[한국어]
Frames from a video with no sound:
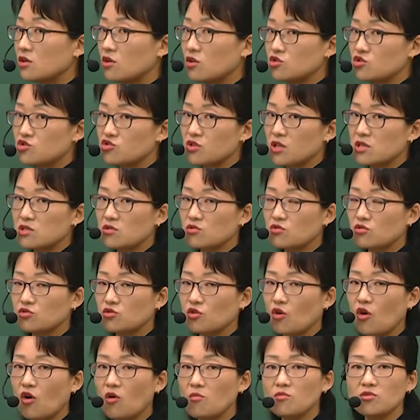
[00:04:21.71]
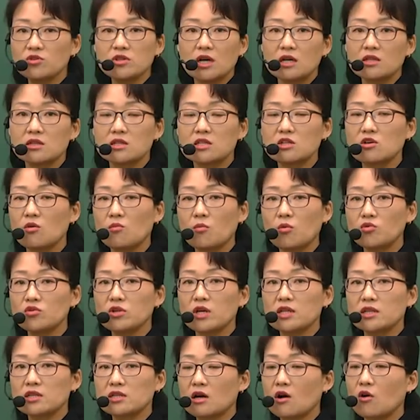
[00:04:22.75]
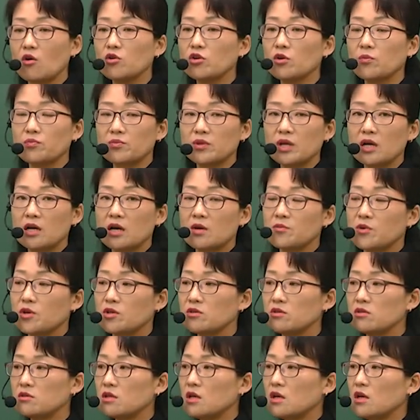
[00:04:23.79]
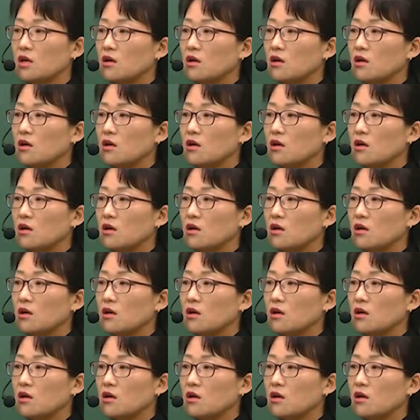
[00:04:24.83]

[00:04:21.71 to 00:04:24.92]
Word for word: 것 중에서도 너무 나는 이거 모르겠다 어렵다 하면은